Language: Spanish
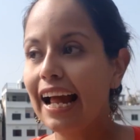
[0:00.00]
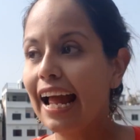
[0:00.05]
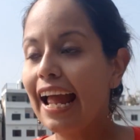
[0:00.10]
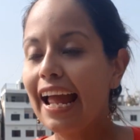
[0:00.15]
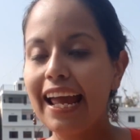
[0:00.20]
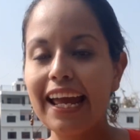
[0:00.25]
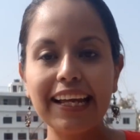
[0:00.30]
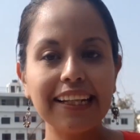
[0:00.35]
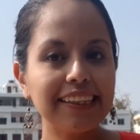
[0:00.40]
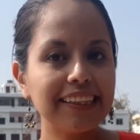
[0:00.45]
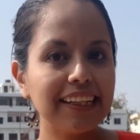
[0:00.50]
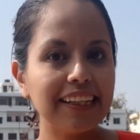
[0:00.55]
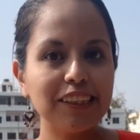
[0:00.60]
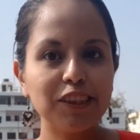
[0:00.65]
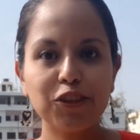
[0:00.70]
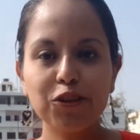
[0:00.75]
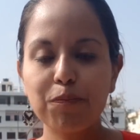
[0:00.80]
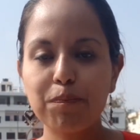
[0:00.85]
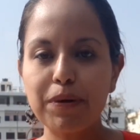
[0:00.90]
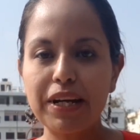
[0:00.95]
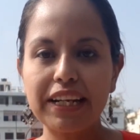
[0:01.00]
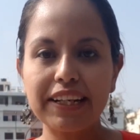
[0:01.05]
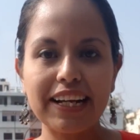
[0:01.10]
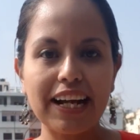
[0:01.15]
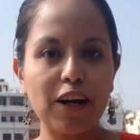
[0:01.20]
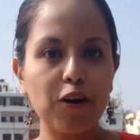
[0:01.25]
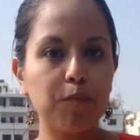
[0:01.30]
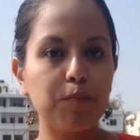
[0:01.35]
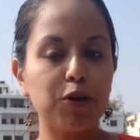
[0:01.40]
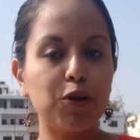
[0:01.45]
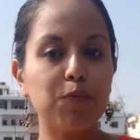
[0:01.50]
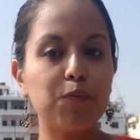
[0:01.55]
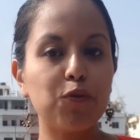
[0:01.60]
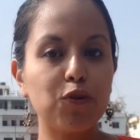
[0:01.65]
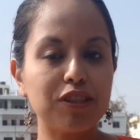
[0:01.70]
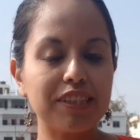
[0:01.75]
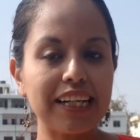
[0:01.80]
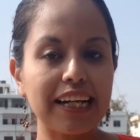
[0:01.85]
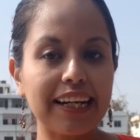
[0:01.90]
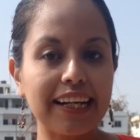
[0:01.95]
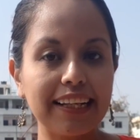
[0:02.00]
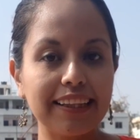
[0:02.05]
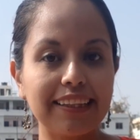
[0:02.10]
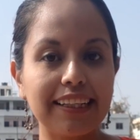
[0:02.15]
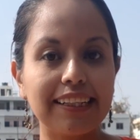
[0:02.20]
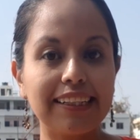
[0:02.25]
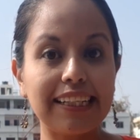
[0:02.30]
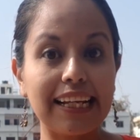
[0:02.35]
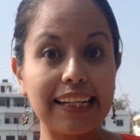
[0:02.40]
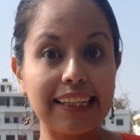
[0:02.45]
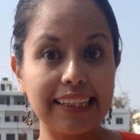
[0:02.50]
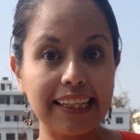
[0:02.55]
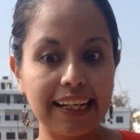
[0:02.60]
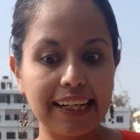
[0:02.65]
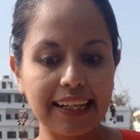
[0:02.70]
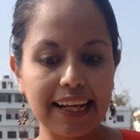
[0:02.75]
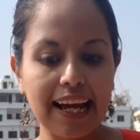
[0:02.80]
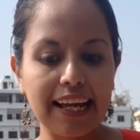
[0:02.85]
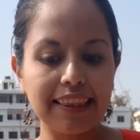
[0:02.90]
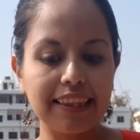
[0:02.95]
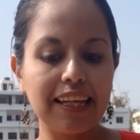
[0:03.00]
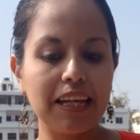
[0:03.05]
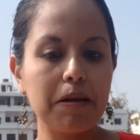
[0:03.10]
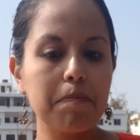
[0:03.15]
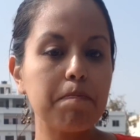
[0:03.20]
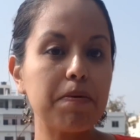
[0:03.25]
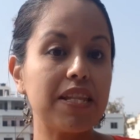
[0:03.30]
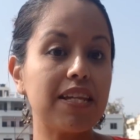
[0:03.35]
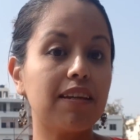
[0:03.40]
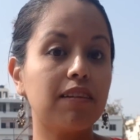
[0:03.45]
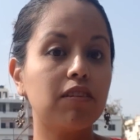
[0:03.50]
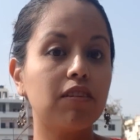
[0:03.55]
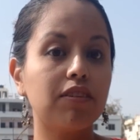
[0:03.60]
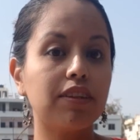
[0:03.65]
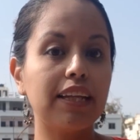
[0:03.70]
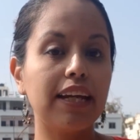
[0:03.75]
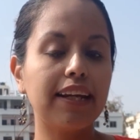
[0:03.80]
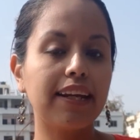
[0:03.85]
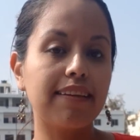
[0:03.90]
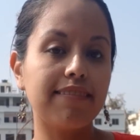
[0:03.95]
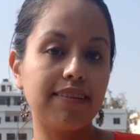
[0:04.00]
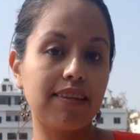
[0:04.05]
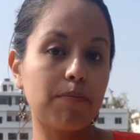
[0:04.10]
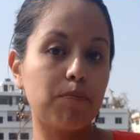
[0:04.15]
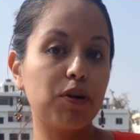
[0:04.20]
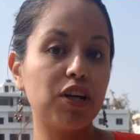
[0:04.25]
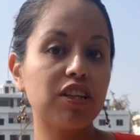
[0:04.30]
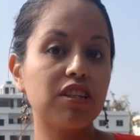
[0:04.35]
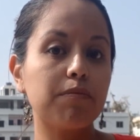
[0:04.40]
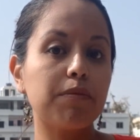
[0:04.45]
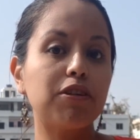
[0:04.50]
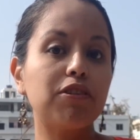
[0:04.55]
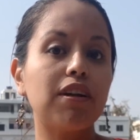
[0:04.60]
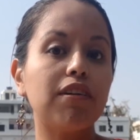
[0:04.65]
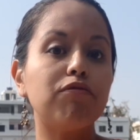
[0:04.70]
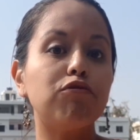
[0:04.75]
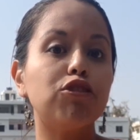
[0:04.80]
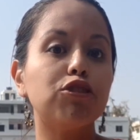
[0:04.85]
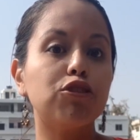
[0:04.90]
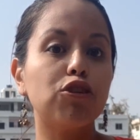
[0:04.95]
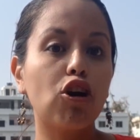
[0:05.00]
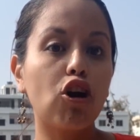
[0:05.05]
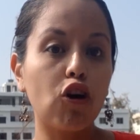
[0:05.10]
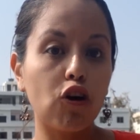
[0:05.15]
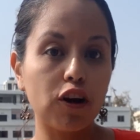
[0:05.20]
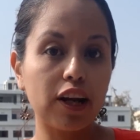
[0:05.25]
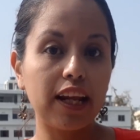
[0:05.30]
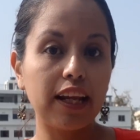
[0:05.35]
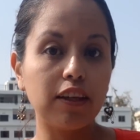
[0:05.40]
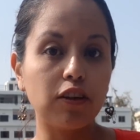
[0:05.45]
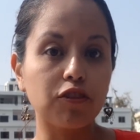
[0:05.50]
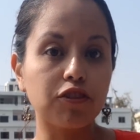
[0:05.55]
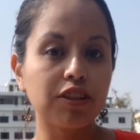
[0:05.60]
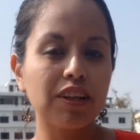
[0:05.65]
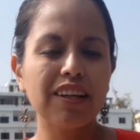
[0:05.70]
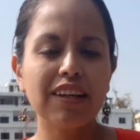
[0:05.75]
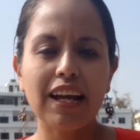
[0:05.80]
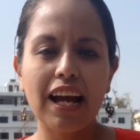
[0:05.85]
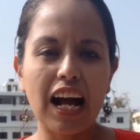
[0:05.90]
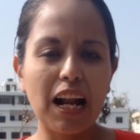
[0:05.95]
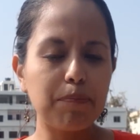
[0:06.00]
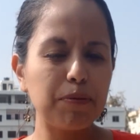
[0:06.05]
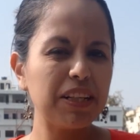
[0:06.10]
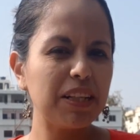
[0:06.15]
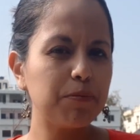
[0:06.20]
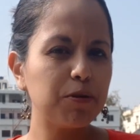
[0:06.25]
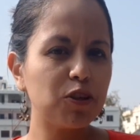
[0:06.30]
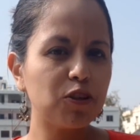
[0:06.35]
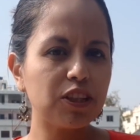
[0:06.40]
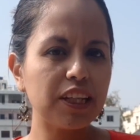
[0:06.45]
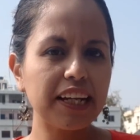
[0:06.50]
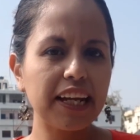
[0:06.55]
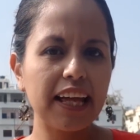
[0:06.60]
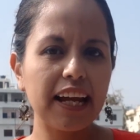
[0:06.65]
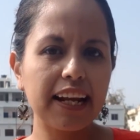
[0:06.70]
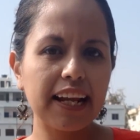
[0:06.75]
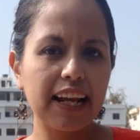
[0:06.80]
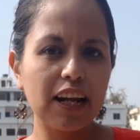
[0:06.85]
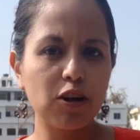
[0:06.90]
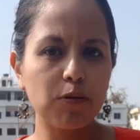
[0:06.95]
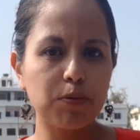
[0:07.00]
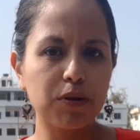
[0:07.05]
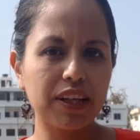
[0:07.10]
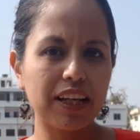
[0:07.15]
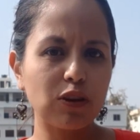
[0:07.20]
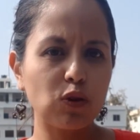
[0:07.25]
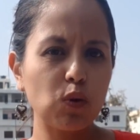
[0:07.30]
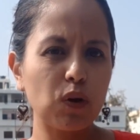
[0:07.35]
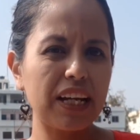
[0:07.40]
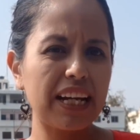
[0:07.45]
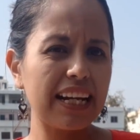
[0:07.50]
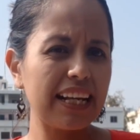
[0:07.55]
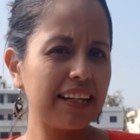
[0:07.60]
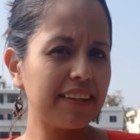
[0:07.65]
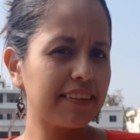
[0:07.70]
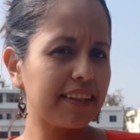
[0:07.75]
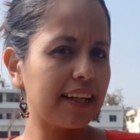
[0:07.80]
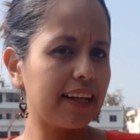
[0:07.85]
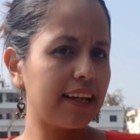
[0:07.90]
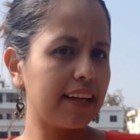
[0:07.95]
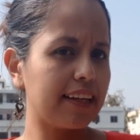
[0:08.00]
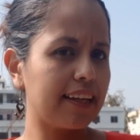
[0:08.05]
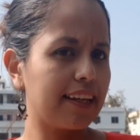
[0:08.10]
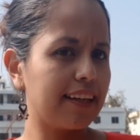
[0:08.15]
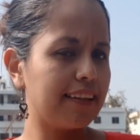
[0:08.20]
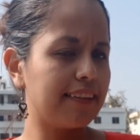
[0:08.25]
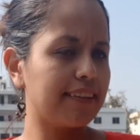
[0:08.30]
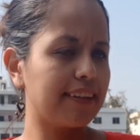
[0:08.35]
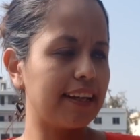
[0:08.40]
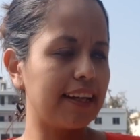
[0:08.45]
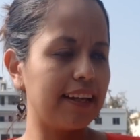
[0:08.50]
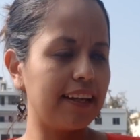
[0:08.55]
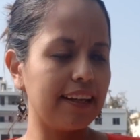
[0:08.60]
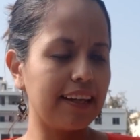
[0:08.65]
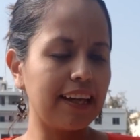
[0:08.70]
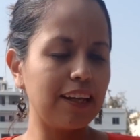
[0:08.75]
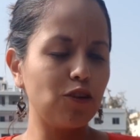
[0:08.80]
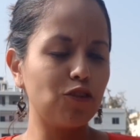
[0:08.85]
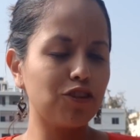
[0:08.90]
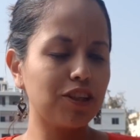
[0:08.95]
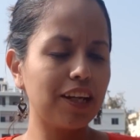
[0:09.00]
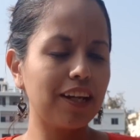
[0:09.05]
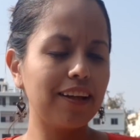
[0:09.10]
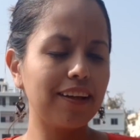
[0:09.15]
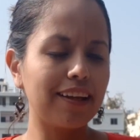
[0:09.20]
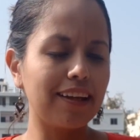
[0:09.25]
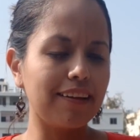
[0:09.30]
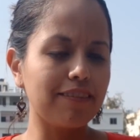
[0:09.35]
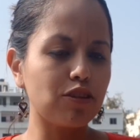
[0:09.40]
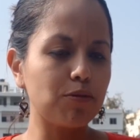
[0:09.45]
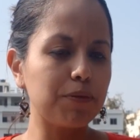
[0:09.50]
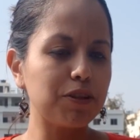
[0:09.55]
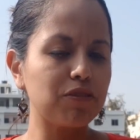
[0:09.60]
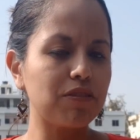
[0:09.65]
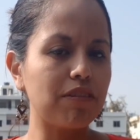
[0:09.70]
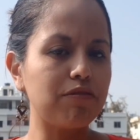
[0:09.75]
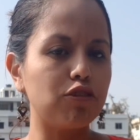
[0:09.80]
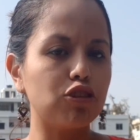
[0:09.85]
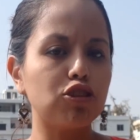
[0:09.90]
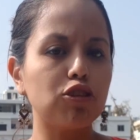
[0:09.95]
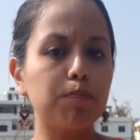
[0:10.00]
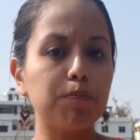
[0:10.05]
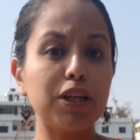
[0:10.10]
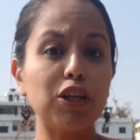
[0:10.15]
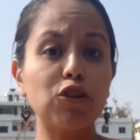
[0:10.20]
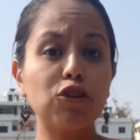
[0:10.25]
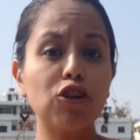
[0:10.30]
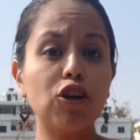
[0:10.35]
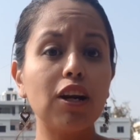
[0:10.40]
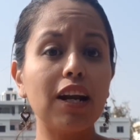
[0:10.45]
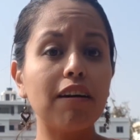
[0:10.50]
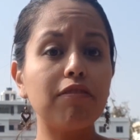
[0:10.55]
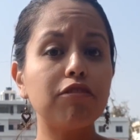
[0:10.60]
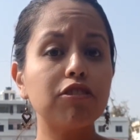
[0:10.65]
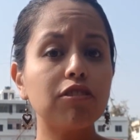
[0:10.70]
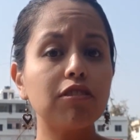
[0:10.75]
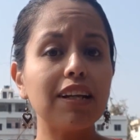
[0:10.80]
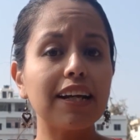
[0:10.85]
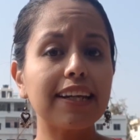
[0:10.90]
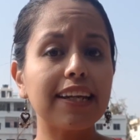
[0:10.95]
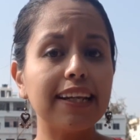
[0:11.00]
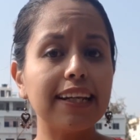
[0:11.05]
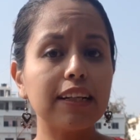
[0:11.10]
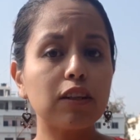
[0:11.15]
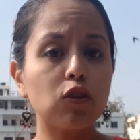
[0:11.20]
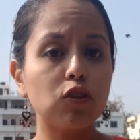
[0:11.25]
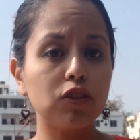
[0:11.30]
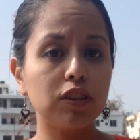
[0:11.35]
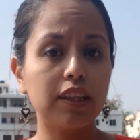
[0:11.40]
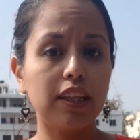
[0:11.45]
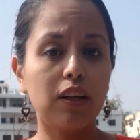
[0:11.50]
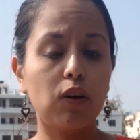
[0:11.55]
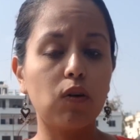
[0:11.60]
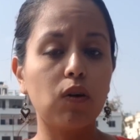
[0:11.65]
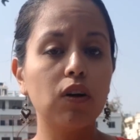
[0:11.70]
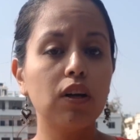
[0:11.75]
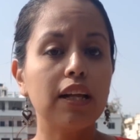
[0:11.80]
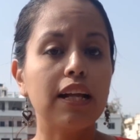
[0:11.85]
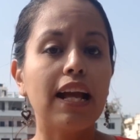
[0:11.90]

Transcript: Es súper raro, pero mucha gente se acerca a ti pidiéndote que si te puedes tomar una foto con ellos. Al principio no te queda claro porque tú crees que, quieres que, ellos quieren que les tomes una foto, pero no, la foto la quieren contigo.